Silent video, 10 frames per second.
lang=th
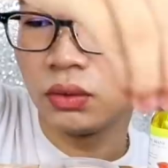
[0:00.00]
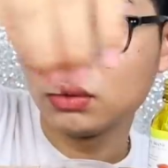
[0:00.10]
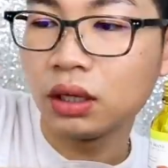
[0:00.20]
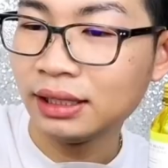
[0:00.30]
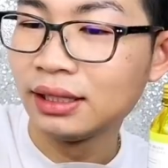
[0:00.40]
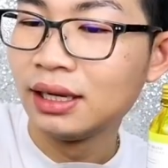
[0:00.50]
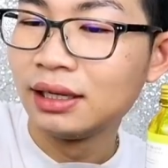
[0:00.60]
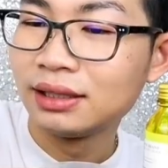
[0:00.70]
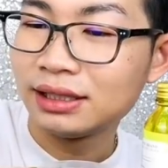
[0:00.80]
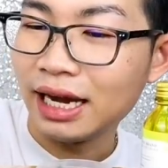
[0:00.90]
ตัว
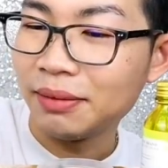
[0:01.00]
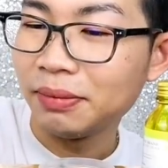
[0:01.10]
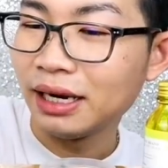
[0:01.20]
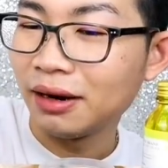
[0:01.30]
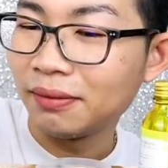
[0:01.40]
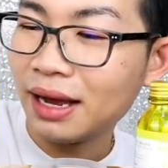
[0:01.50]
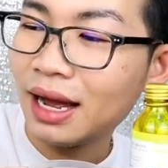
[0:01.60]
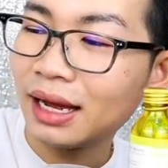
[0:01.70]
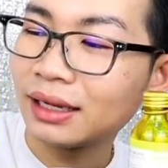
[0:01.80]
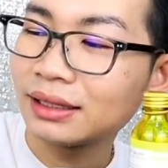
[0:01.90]
ใช้เปลือก
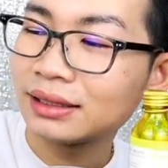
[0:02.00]
มาก